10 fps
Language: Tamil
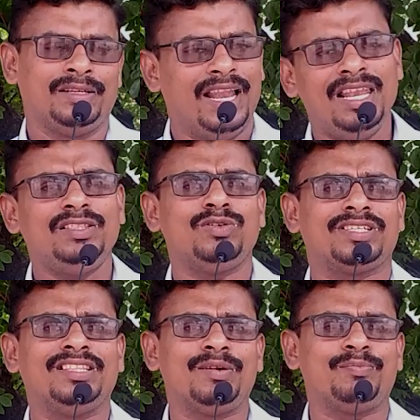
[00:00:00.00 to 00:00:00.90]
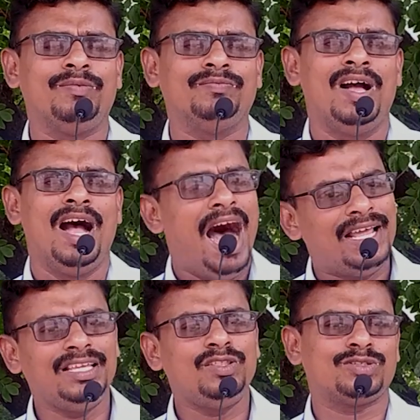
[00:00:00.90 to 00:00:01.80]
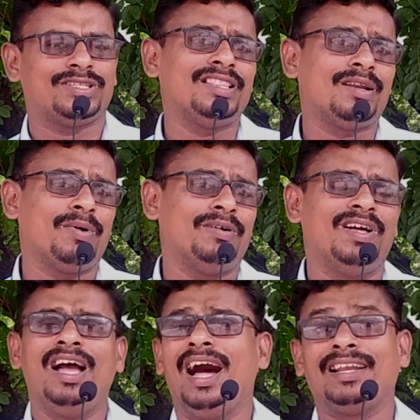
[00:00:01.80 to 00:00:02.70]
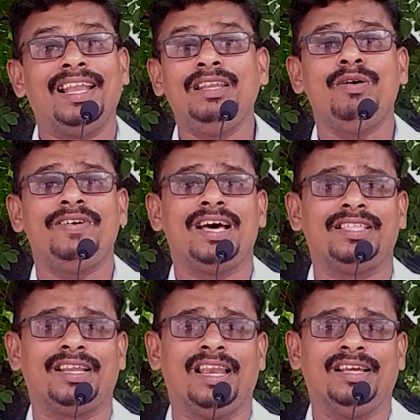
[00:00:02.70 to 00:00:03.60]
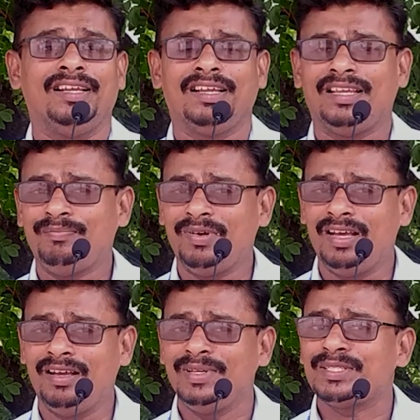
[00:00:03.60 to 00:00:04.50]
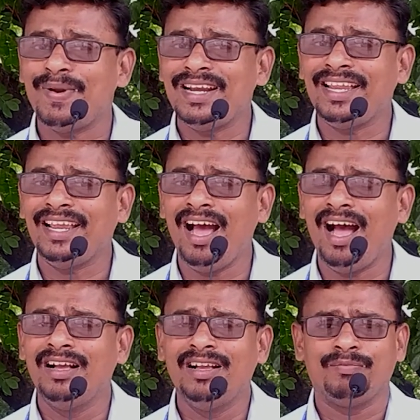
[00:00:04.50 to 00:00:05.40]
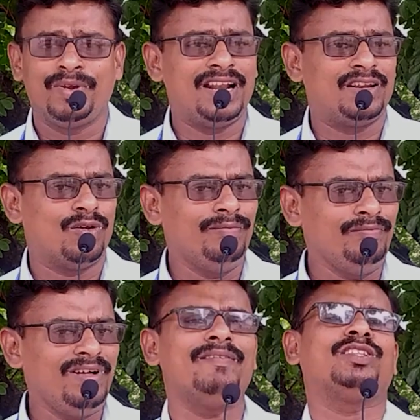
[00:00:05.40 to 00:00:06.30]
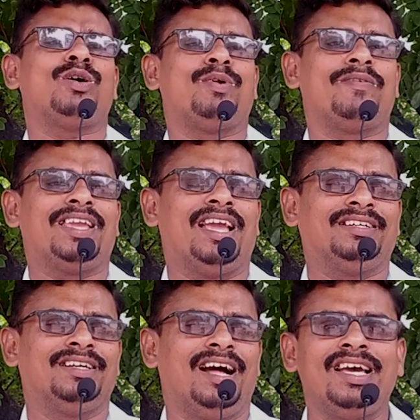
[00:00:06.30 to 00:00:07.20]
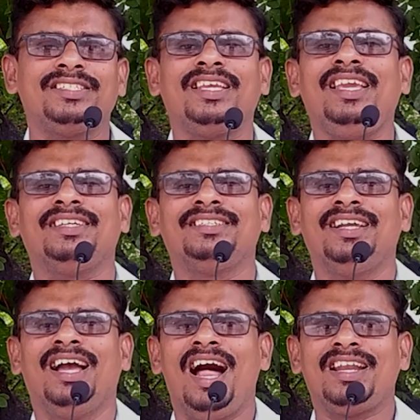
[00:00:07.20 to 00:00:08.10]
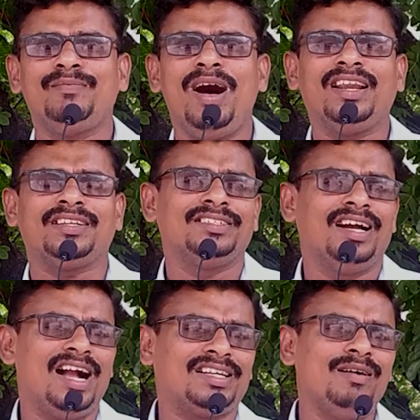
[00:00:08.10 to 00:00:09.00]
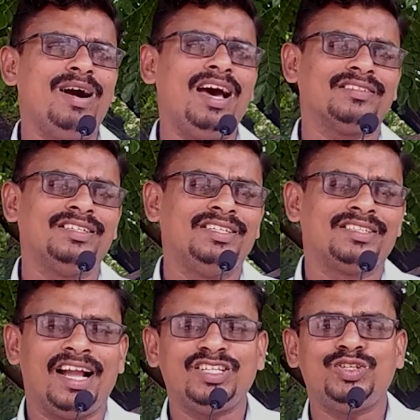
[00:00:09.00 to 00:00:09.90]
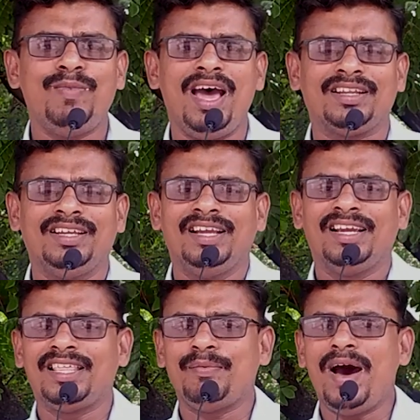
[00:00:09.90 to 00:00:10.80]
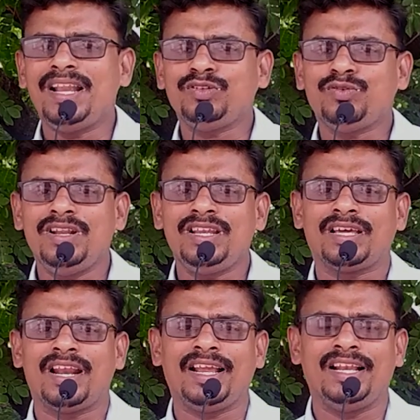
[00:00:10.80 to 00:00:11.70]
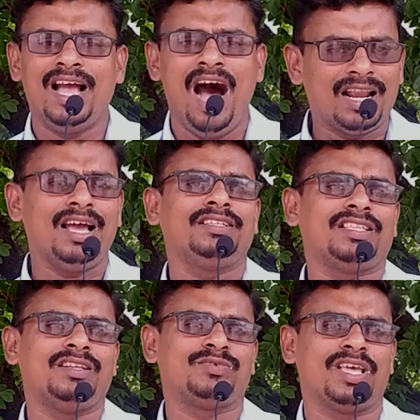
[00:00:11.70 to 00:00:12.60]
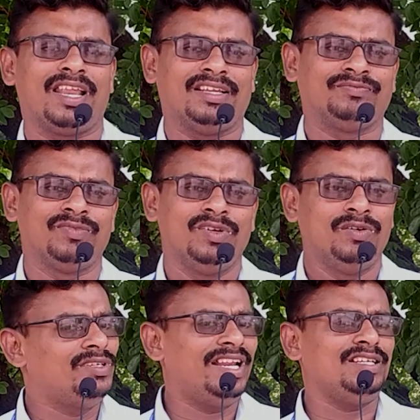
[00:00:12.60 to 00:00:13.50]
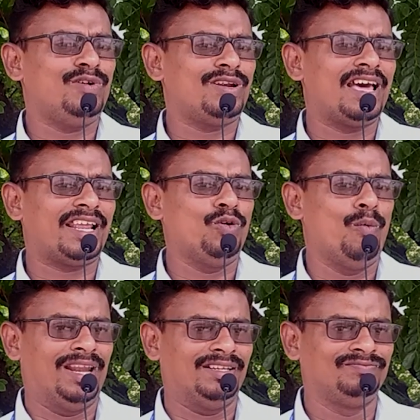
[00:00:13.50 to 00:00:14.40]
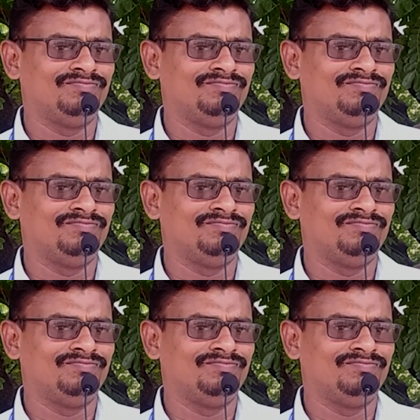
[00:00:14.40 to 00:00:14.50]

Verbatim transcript: நல்லதொரு சந்தர்ப்பம் அரியதொரு சந்தர்ப்பம் நழுவ விடாதீர்கள் இப்ப மிஸ் பண்ணிட்டீங்கன்னா பின்னாடி ரொம்ப வருத்தப்படுவீங்க அண்ணாச்சி அண்ணமார் அக்காமார் தங்கச்சிமார் இதை பார்த்து கொண்டிருக்கிற நீங்கள் யாரா இருந்தாலும் சரி உங்களுக்கு ஒரு அரைகூவல்